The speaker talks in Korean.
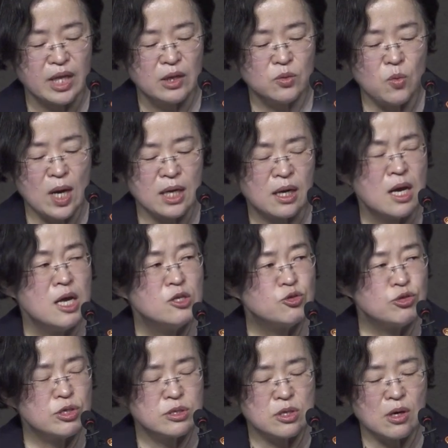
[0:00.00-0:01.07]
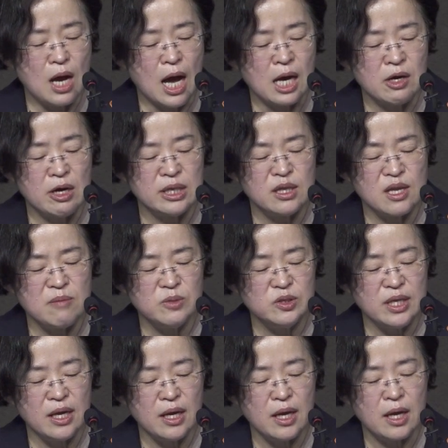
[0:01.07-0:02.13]
또한 수익성 악화
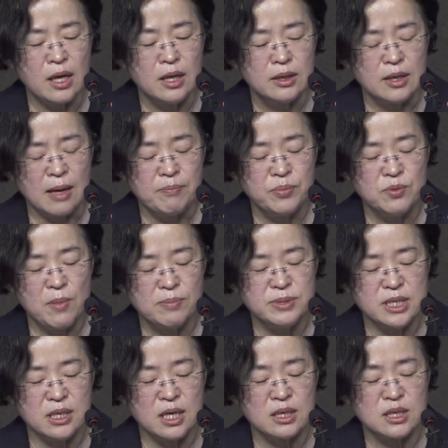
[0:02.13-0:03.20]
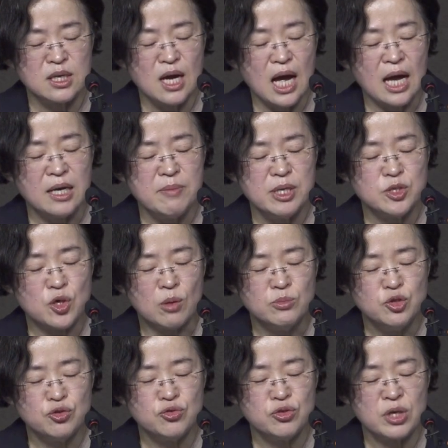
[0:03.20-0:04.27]
때문에 납품업체라든가 아니면
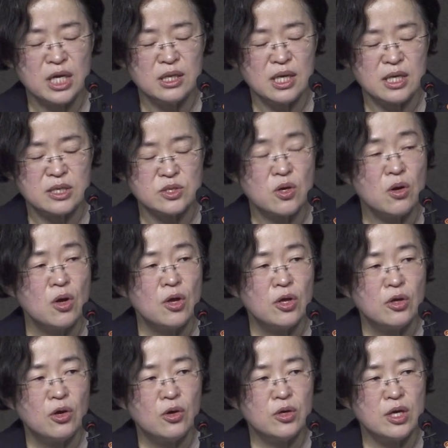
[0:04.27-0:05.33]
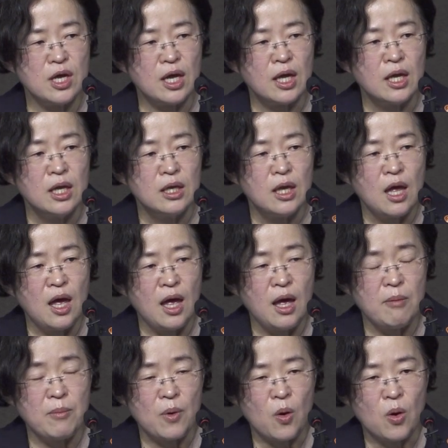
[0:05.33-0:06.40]
점주 등에 대해서 여기에
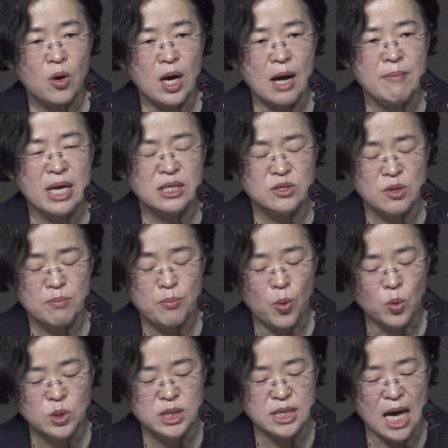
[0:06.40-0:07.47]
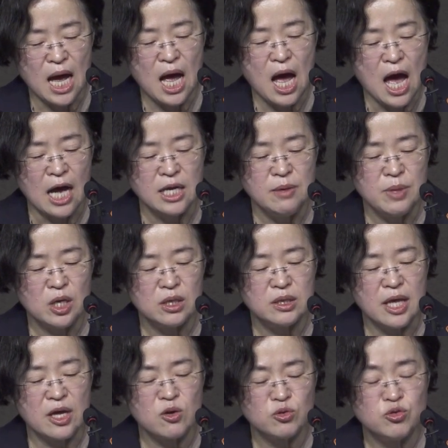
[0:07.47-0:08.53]
어, 가맹점 본사 아니면
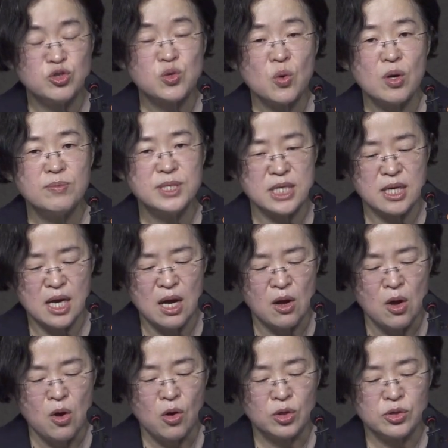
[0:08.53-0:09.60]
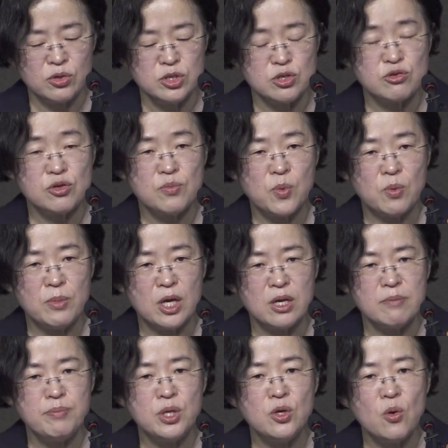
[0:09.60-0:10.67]
대형 유통업체가 어떤 식으로
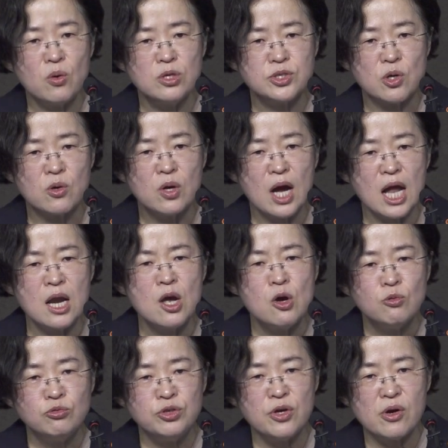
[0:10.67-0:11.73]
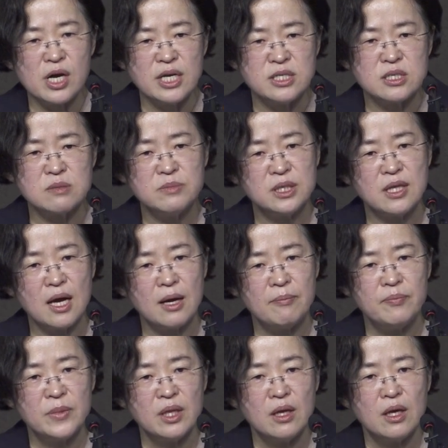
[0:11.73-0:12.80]
보면 비용을 전가할 우려가 있습니다.
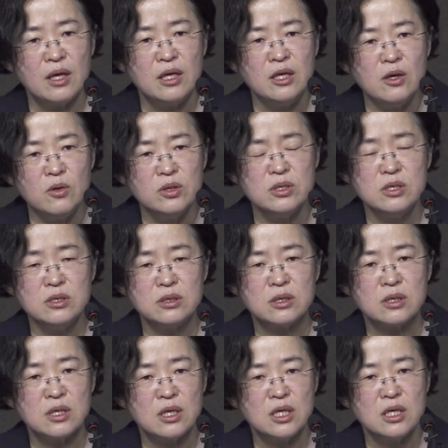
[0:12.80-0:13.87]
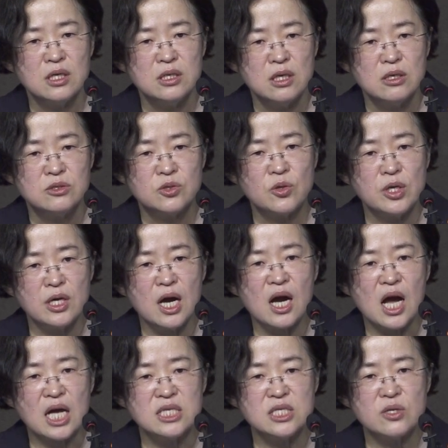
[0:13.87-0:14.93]
이거는 저희가
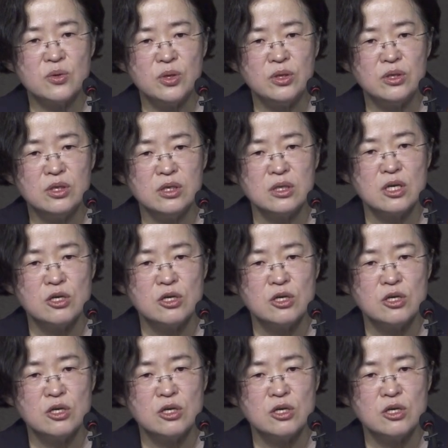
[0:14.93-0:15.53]
가지고 있는